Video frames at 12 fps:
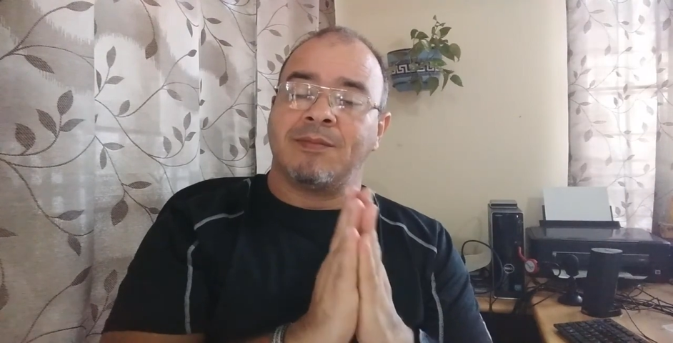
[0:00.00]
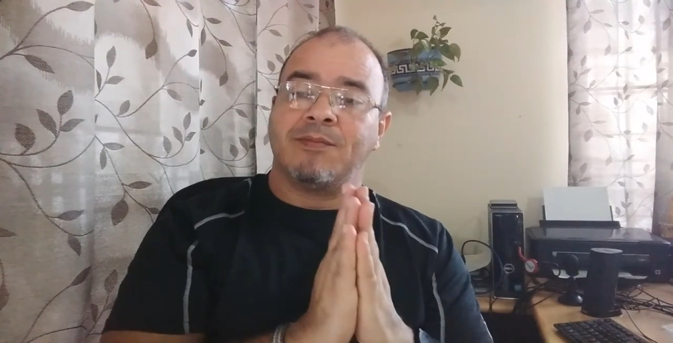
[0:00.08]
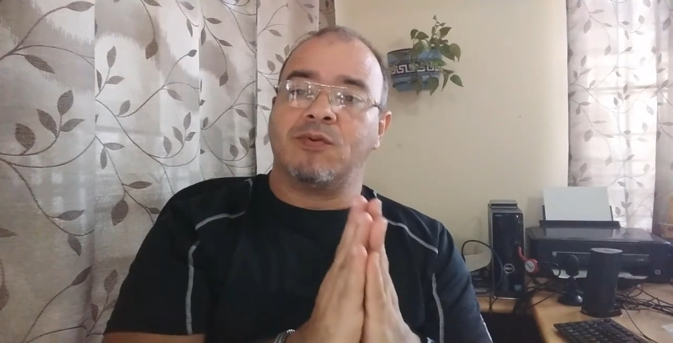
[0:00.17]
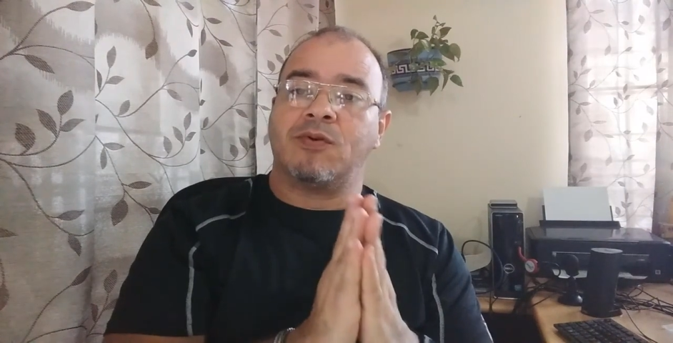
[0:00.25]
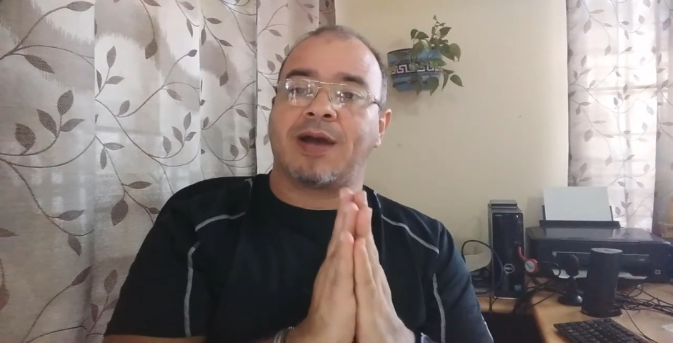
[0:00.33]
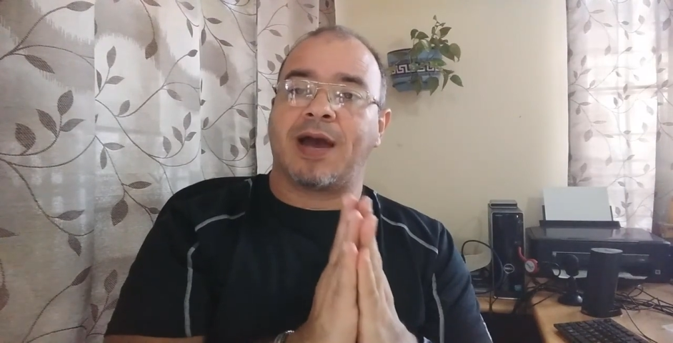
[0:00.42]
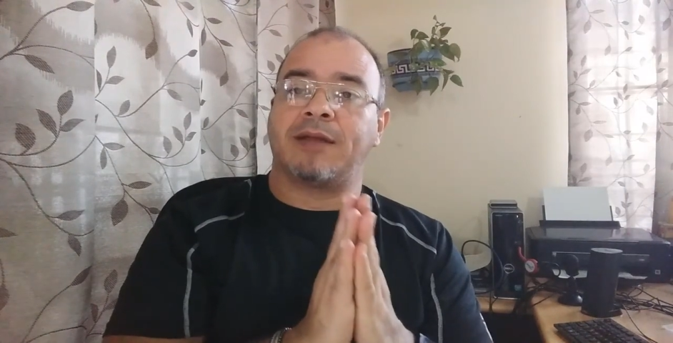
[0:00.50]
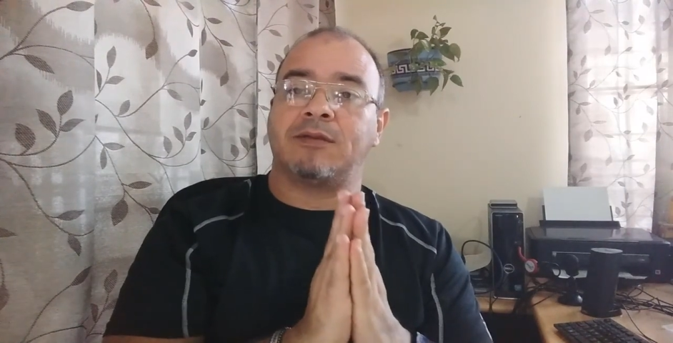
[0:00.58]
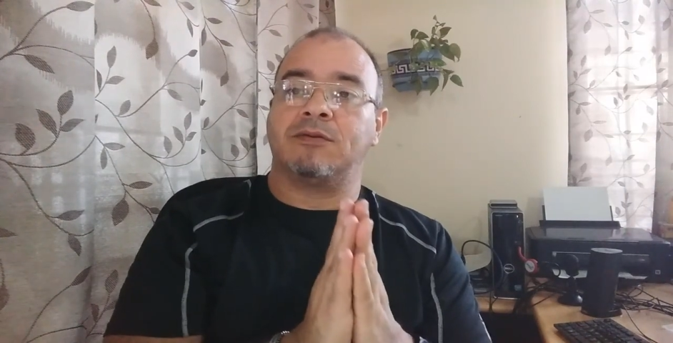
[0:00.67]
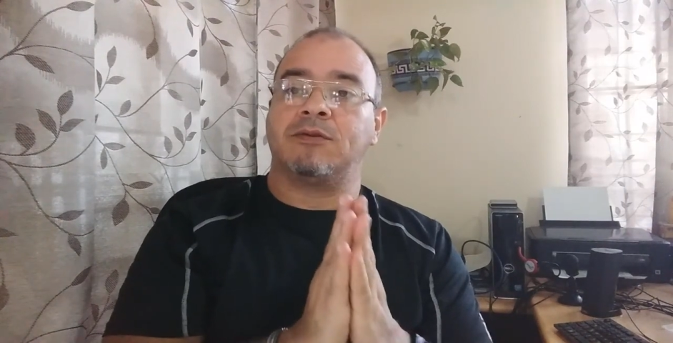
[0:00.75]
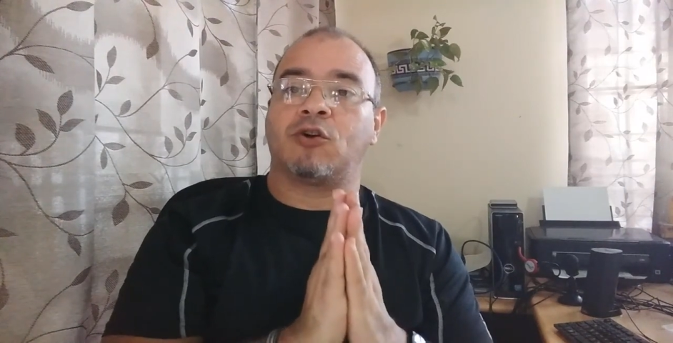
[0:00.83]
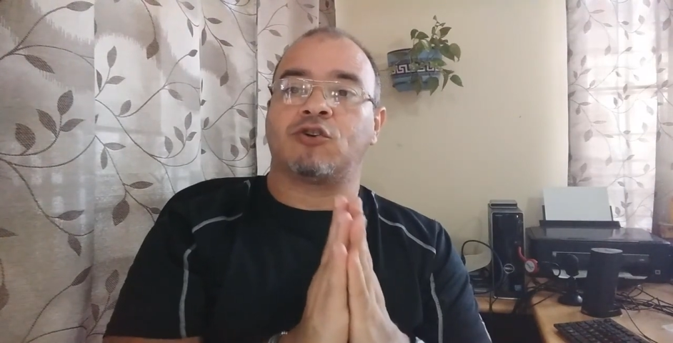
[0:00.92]

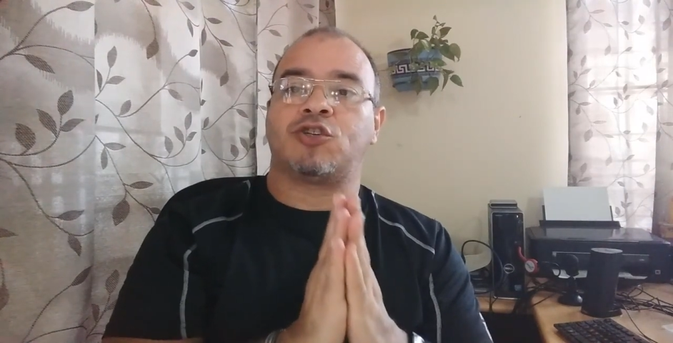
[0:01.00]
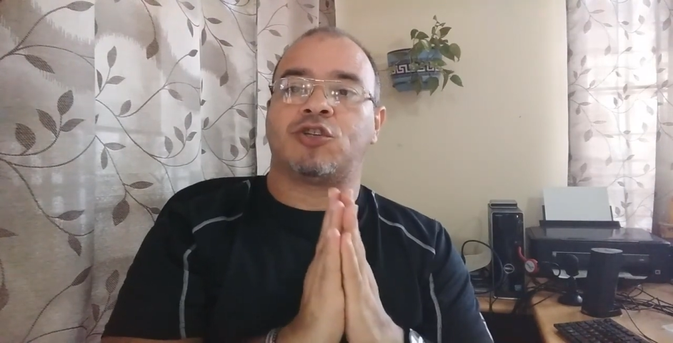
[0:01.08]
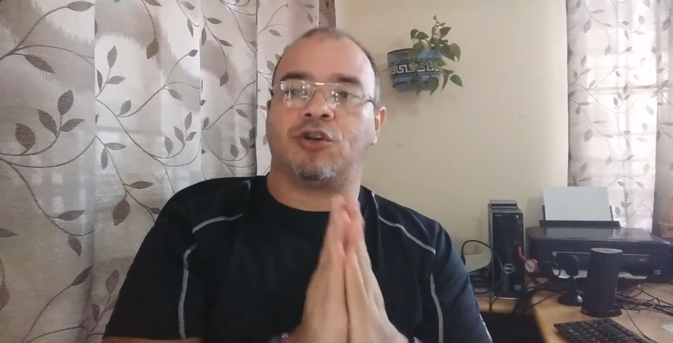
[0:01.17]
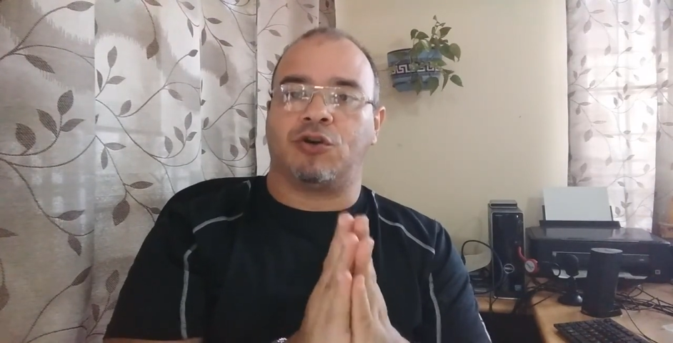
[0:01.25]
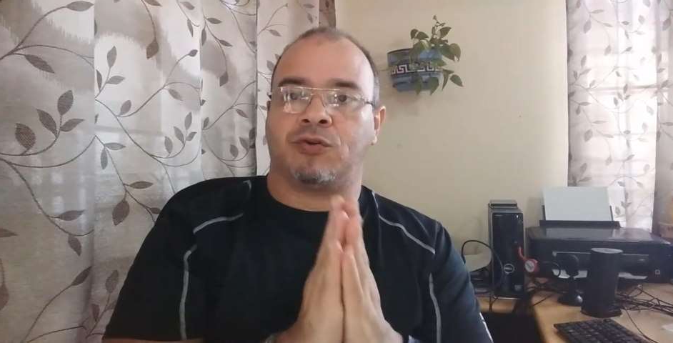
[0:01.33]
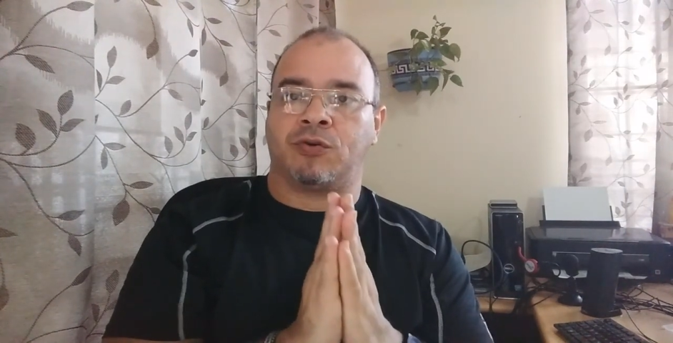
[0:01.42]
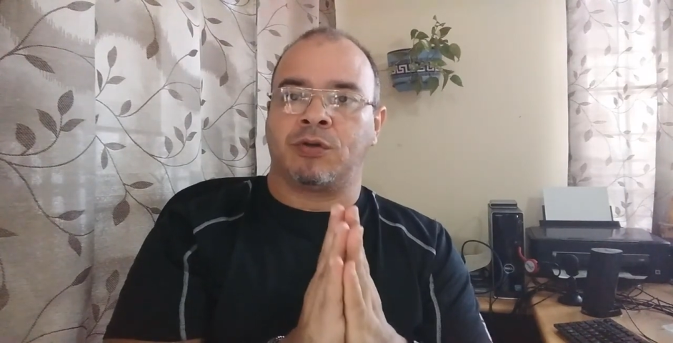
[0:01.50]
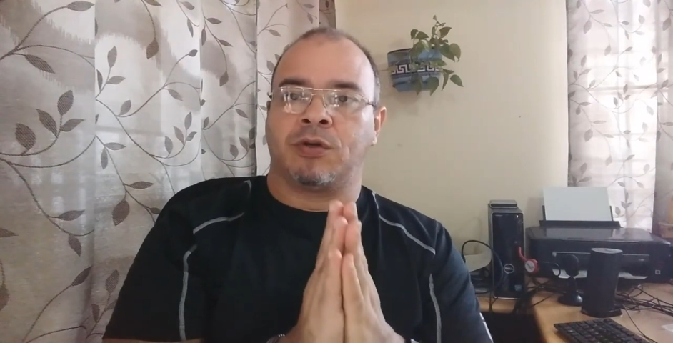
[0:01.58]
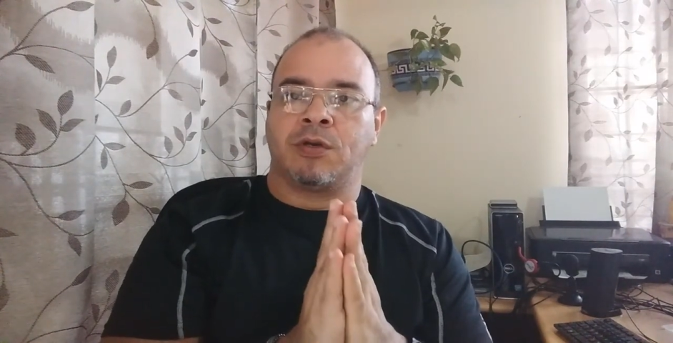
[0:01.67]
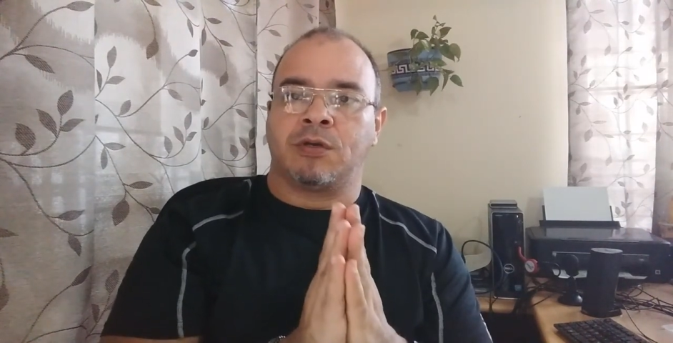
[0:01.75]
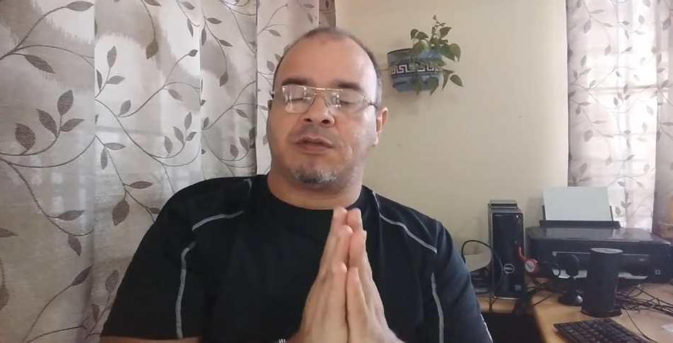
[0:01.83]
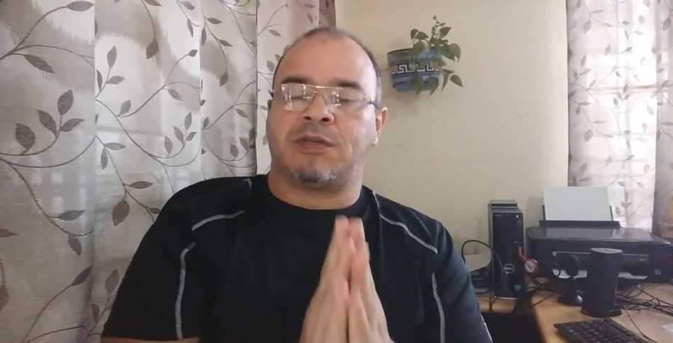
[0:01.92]
buscando una opción,
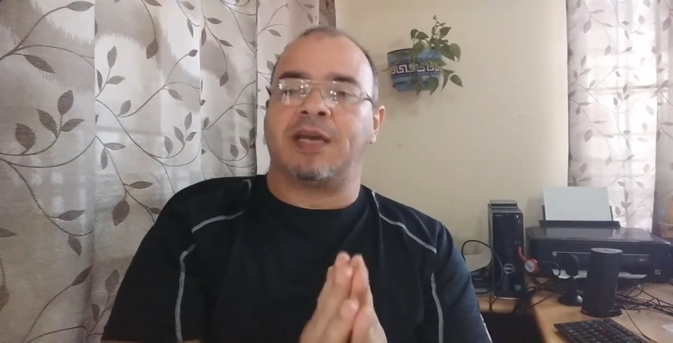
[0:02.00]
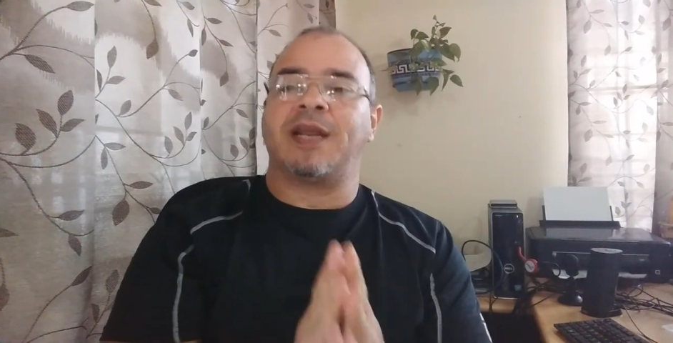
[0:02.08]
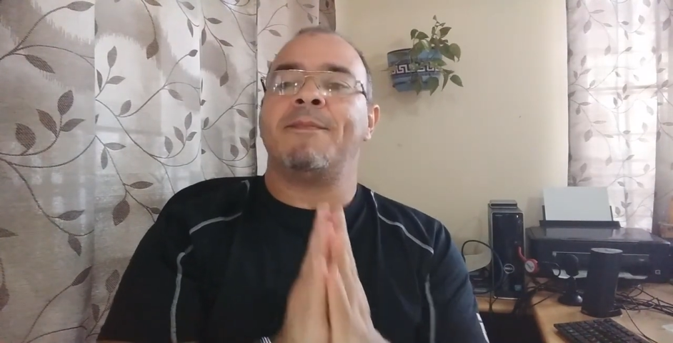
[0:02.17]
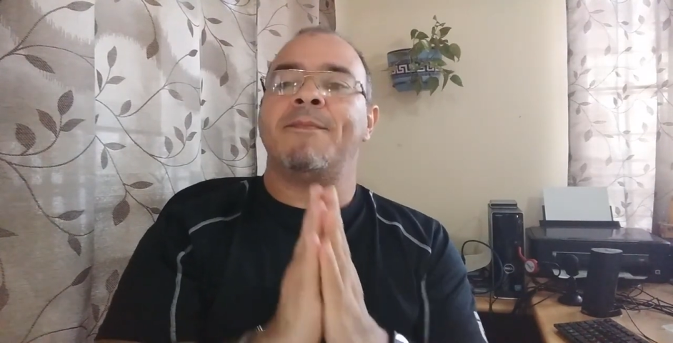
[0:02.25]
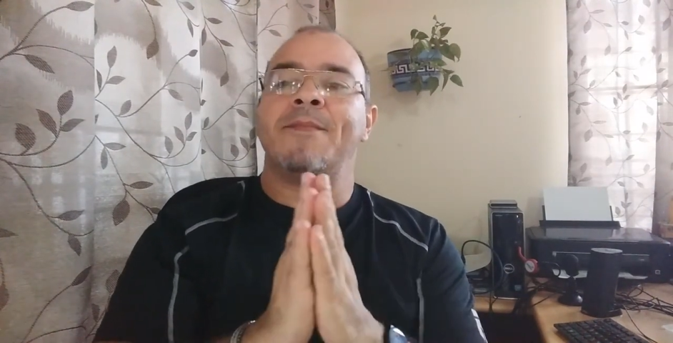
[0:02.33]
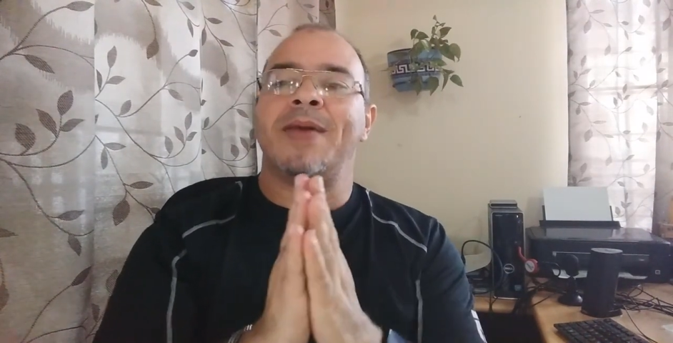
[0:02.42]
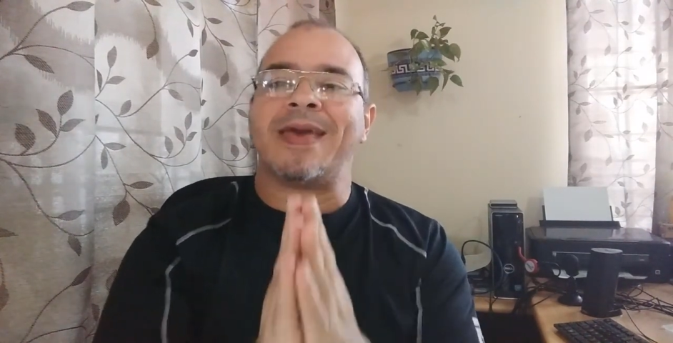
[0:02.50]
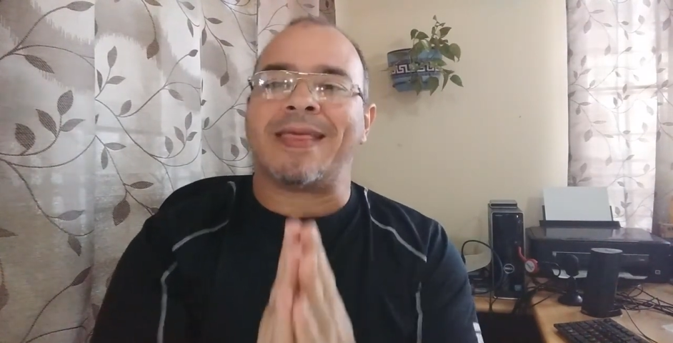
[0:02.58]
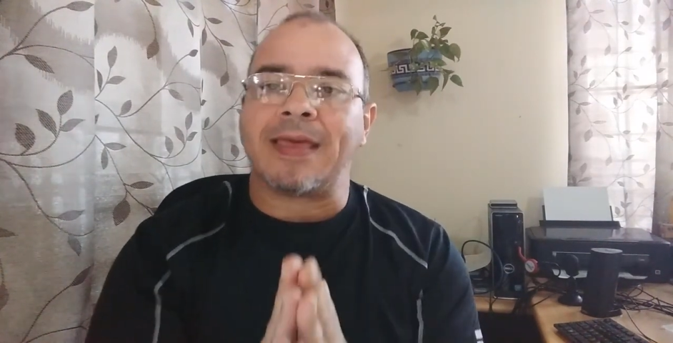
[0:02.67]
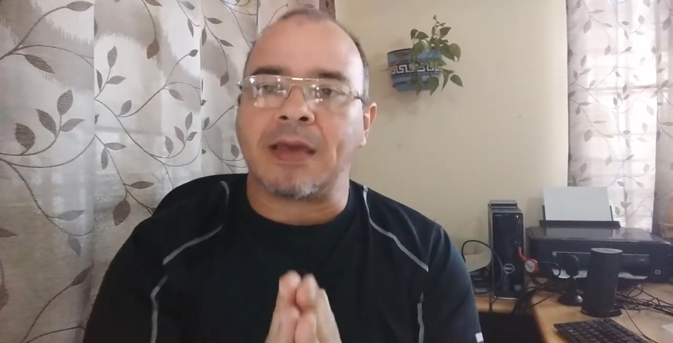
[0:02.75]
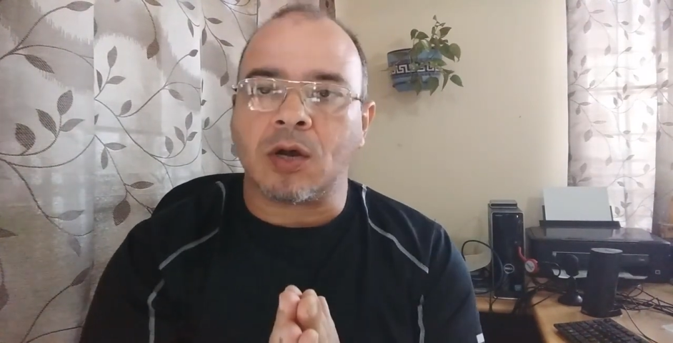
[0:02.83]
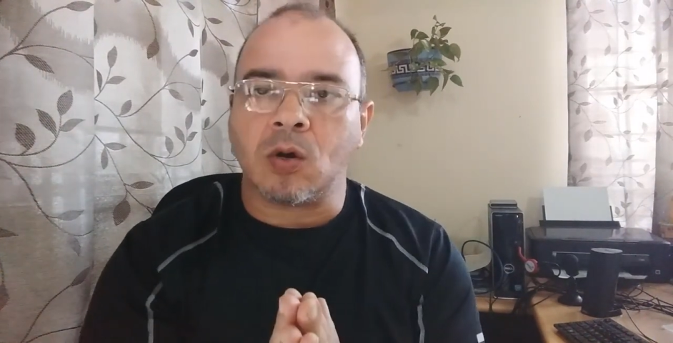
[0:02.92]
si eres
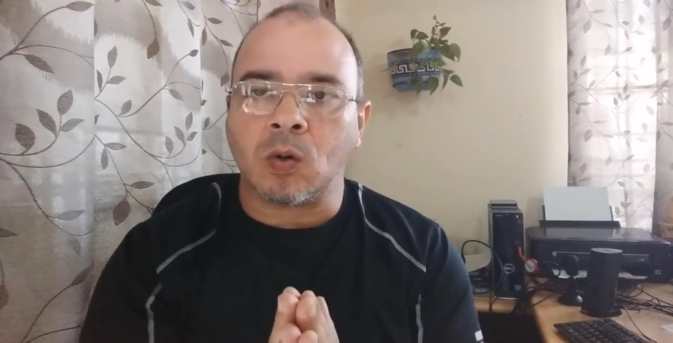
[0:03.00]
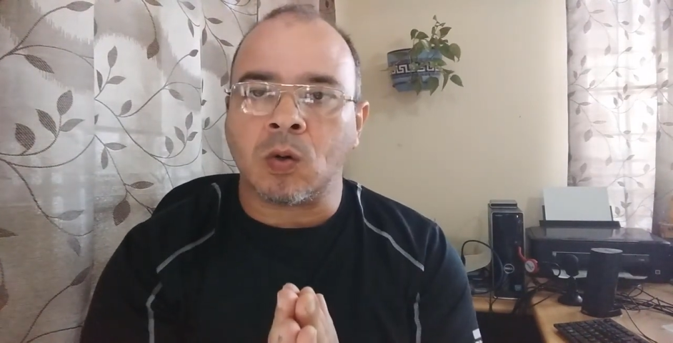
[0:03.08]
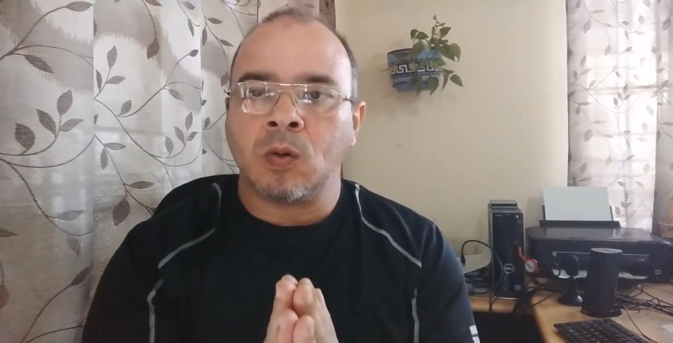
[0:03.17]
médico,